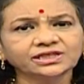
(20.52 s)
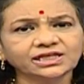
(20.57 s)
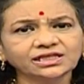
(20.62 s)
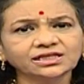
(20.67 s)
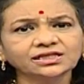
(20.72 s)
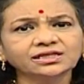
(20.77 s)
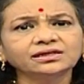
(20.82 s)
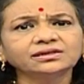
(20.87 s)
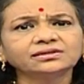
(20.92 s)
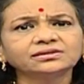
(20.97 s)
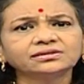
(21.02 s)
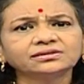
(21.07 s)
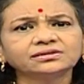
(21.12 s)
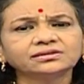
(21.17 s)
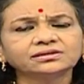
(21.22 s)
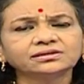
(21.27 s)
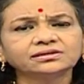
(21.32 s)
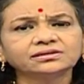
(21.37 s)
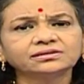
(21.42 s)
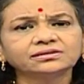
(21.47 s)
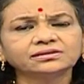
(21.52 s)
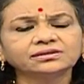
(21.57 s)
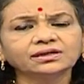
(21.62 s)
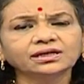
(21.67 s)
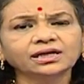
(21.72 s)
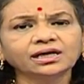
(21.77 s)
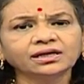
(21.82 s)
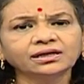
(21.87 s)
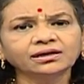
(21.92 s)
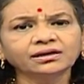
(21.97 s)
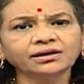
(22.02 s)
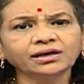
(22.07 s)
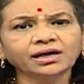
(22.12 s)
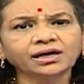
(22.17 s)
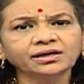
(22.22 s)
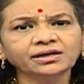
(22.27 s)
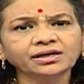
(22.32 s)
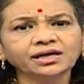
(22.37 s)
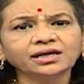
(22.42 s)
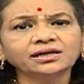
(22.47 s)
இதுதான் நான்
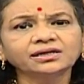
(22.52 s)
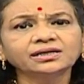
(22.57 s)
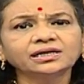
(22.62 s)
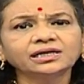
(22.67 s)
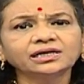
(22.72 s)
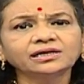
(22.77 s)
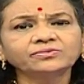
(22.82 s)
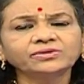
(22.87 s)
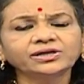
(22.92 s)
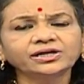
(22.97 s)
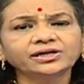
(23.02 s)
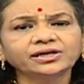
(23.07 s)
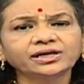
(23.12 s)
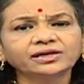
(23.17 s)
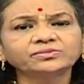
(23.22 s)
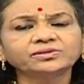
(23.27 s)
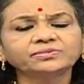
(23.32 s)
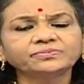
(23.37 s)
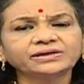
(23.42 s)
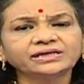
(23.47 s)
ஆண்டாண்டு காலமாக நம்ம